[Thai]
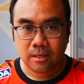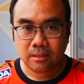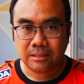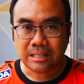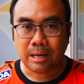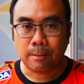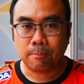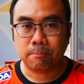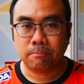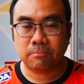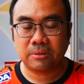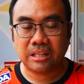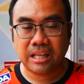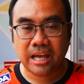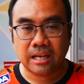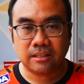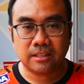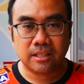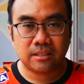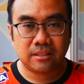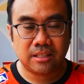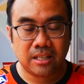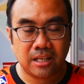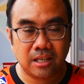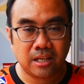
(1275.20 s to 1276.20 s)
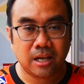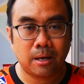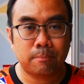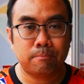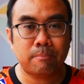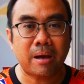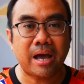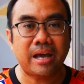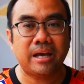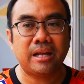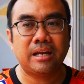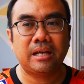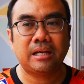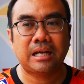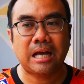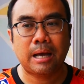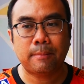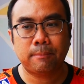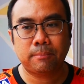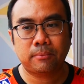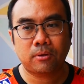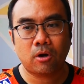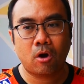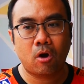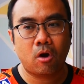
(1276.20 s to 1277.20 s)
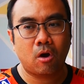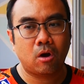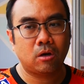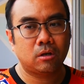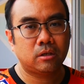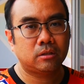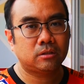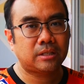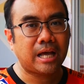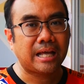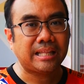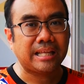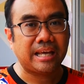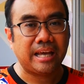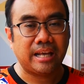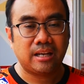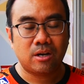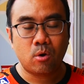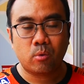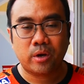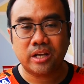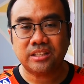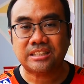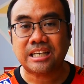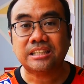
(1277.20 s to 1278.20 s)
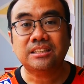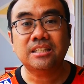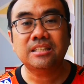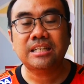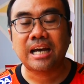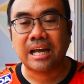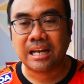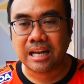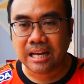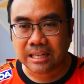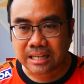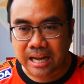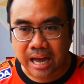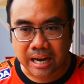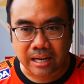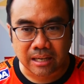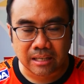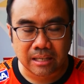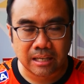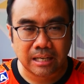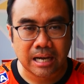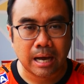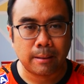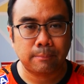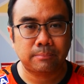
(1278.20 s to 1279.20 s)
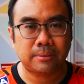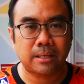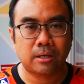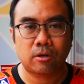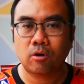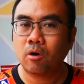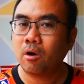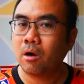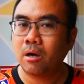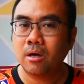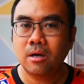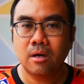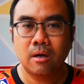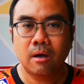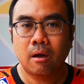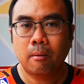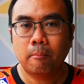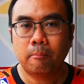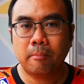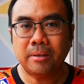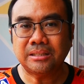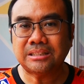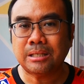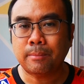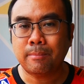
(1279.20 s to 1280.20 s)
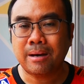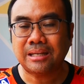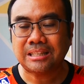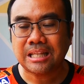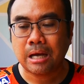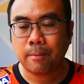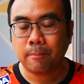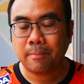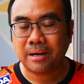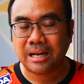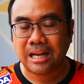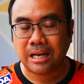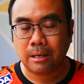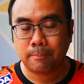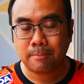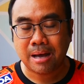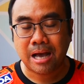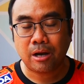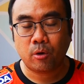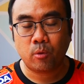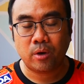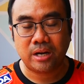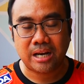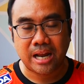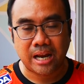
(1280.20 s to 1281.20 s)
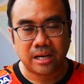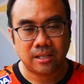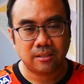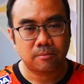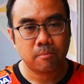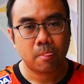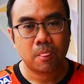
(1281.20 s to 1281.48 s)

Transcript: ต่ำเตี้ยติดดินกันไปนะครับ ก็ได้แต่เห็นอกเห็นใจซึ่งกันและกันนะครับ แต่ก็ไม่สามารถทำอะไรได้มากกว่านั้น